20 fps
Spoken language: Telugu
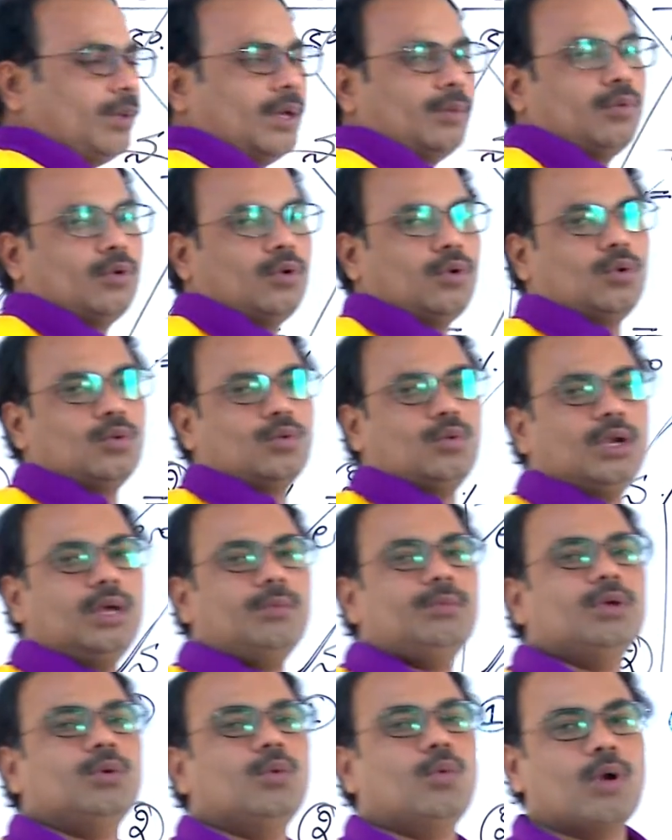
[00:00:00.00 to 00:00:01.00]
పేపర్లో కూడా
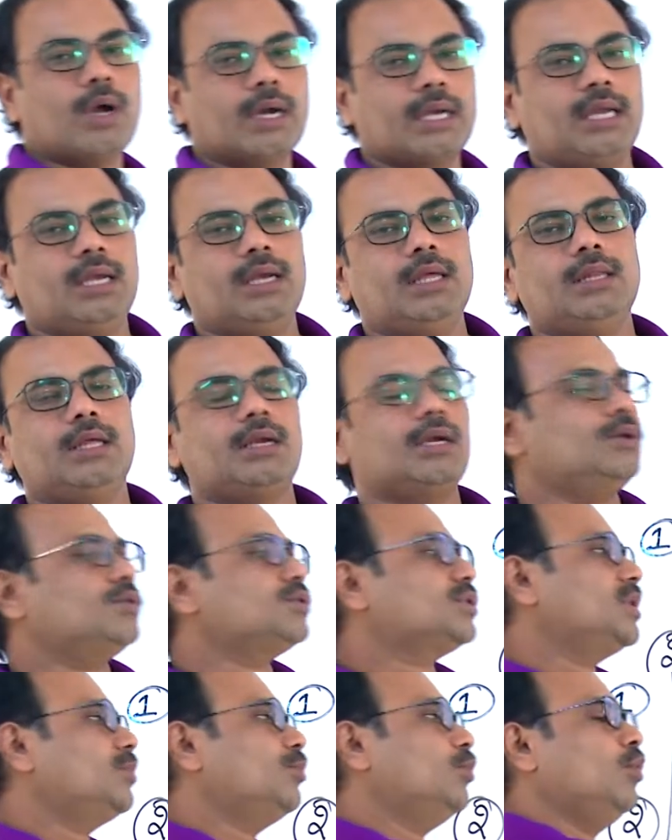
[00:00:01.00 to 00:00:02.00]
మీకు ఒకటి లేదా రెండు
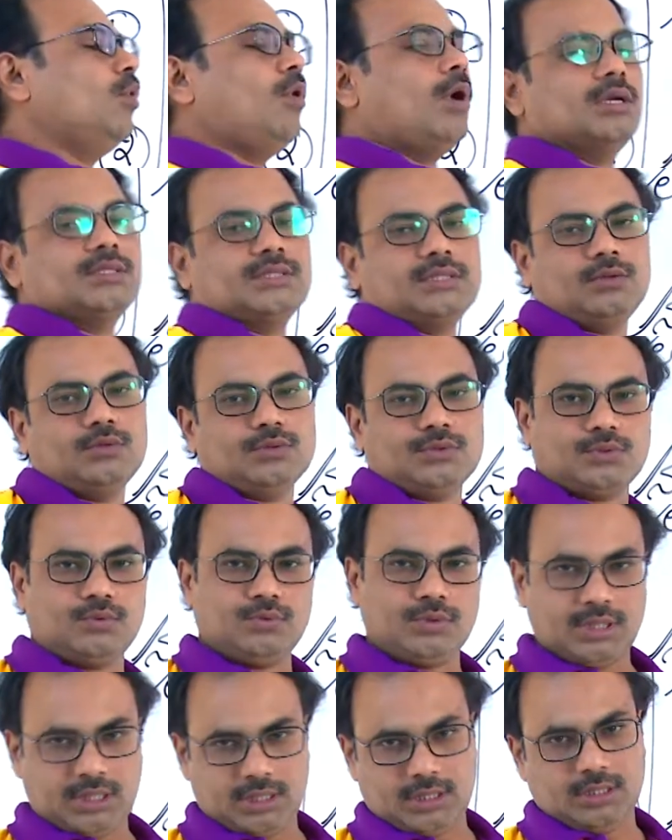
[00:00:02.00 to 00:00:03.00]
స్టెప్పుల్లో ఆన్సర్
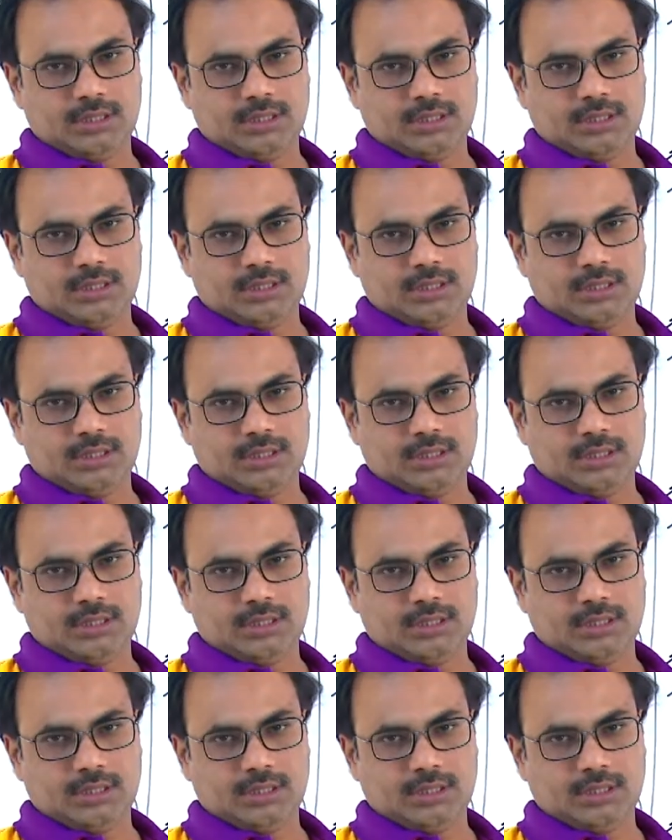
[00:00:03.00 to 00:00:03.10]
వస్తుంది